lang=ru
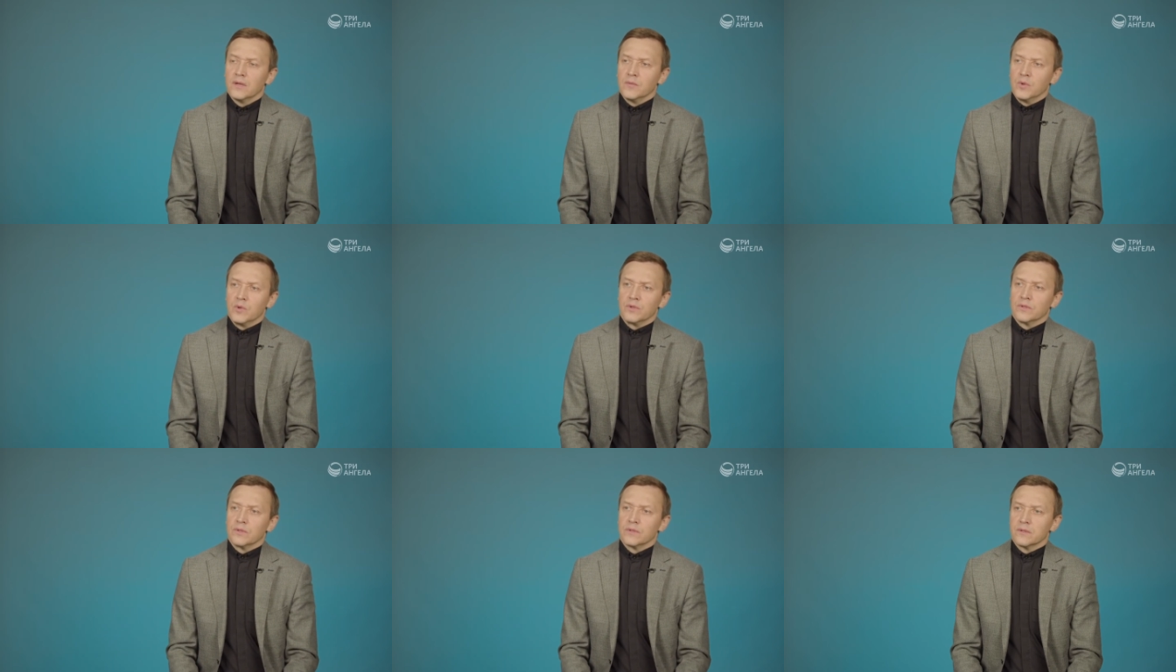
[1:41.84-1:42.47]

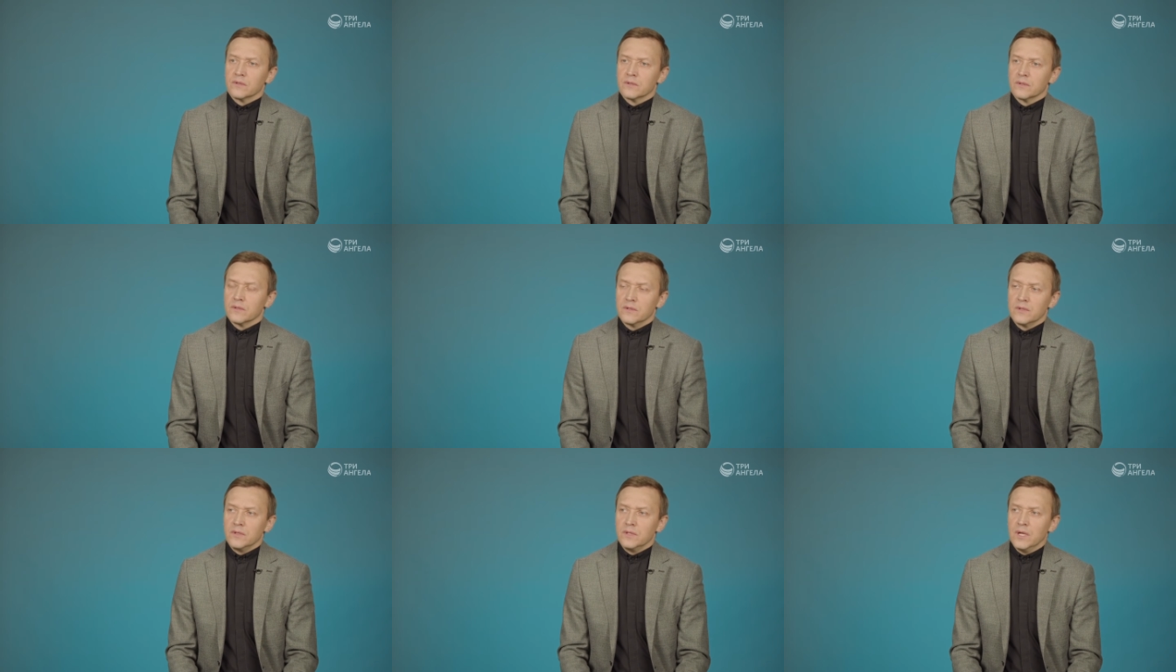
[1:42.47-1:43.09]
будет. Э,
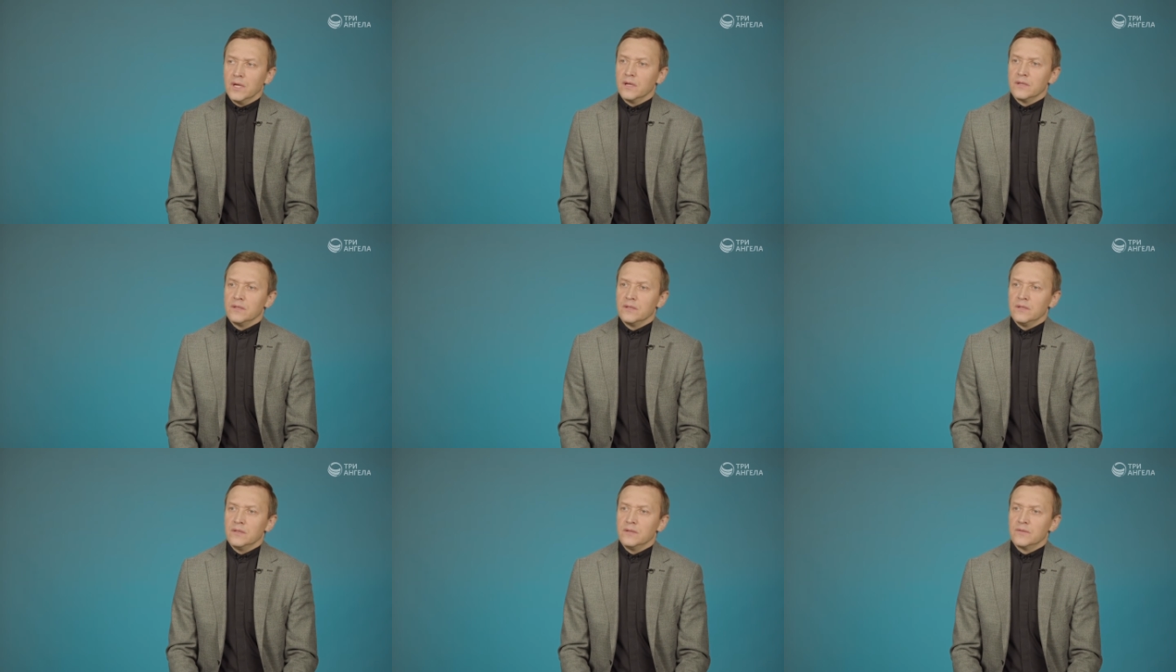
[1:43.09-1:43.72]
я
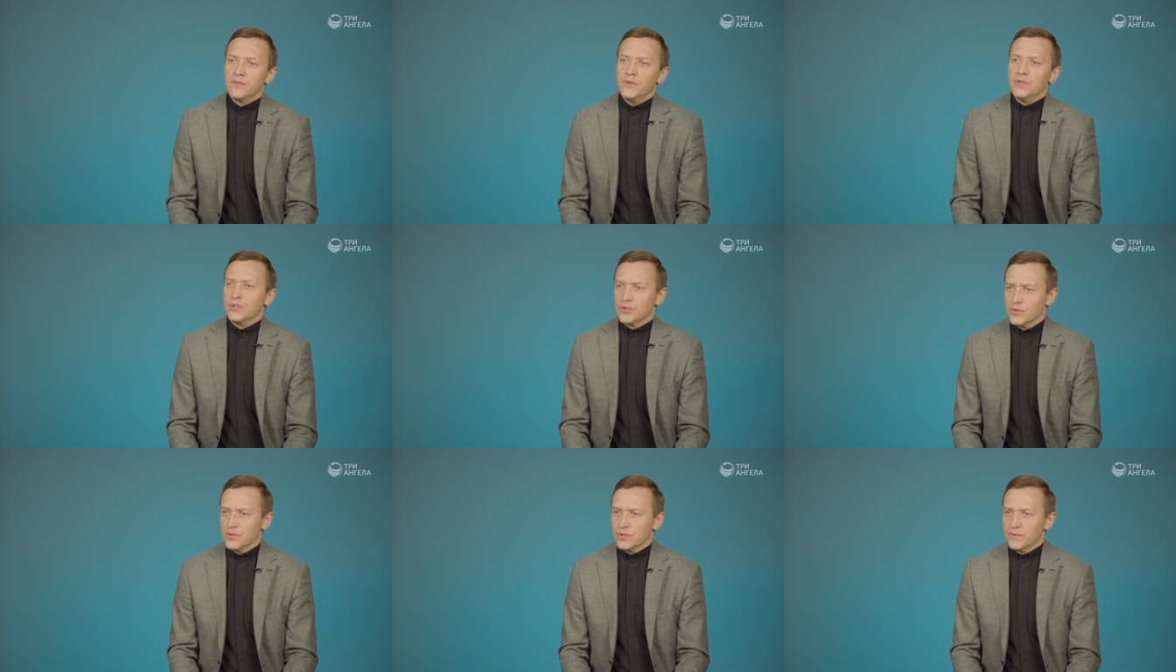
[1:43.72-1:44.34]
не
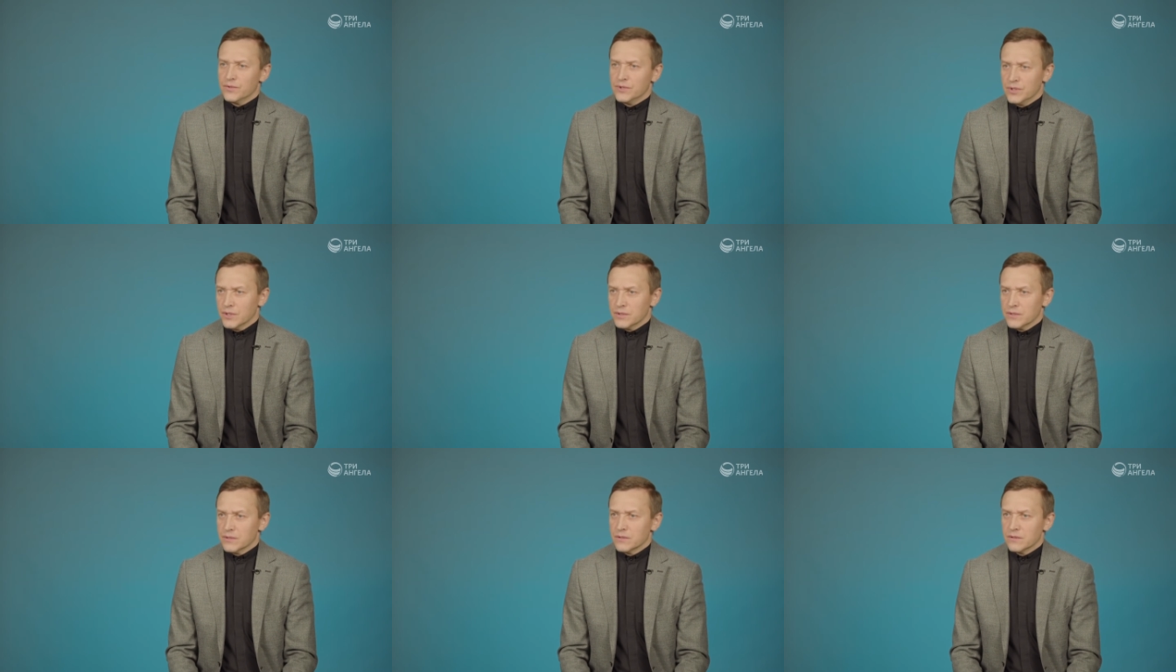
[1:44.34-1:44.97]
выдержу этого
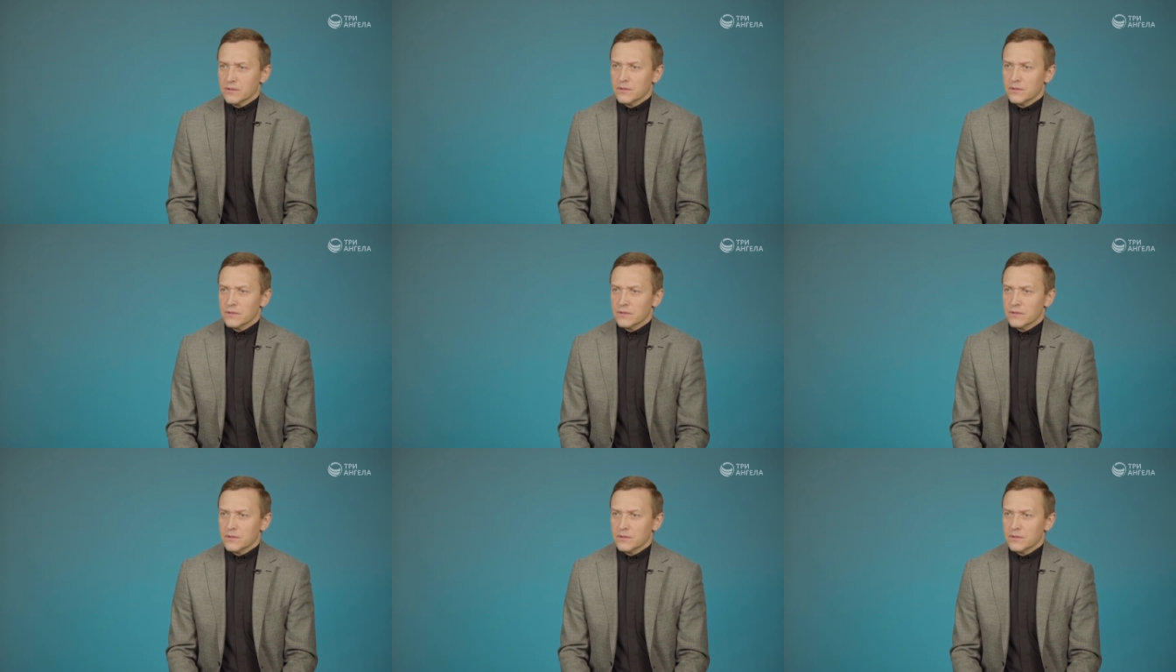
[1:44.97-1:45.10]
часа.